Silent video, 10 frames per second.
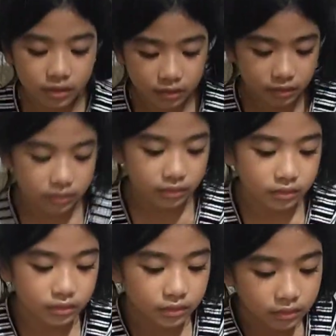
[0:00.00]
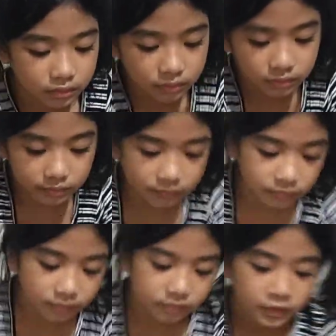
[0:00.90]
Anong sasabihin mo?
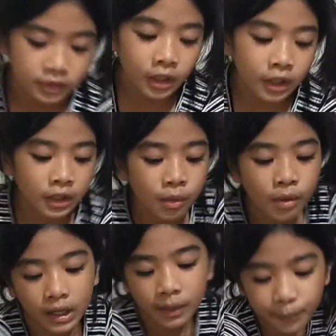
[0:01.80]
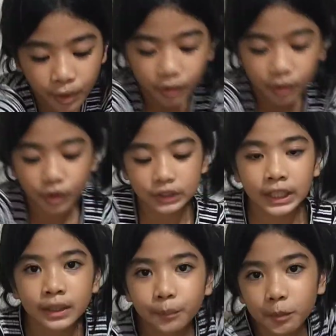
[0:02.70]
Nananawagan po ako.
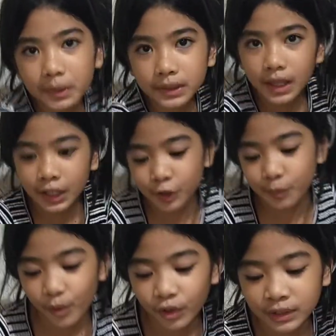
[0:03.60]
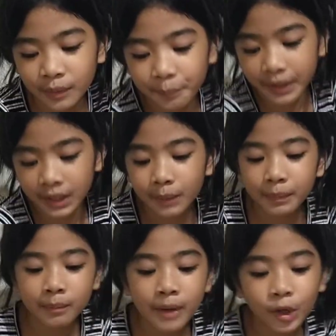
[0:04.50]
Sana po padala niyo po ko ng pera.
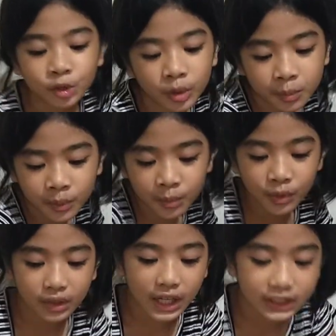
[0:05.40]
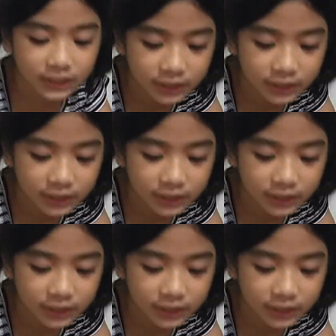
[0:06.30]
Pambaon ko po bukas.